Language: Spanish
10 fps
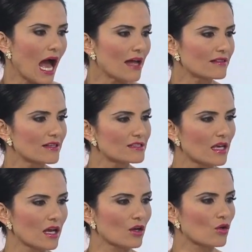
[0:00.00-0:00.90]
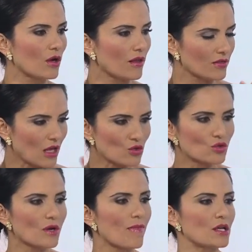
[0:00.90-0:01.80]
Antes, eh, danos
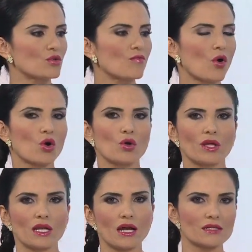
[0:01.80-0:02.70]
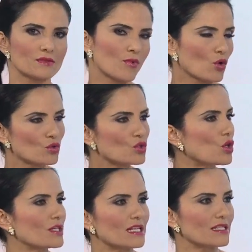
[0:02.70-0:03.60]
un repaso un poco de las
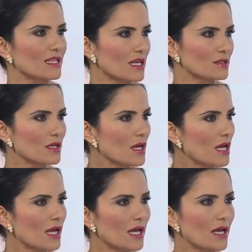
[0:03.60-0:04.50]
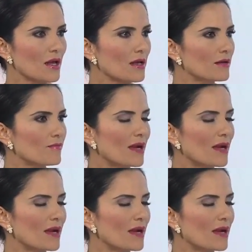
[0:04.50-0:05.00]
producciones en las que has eh,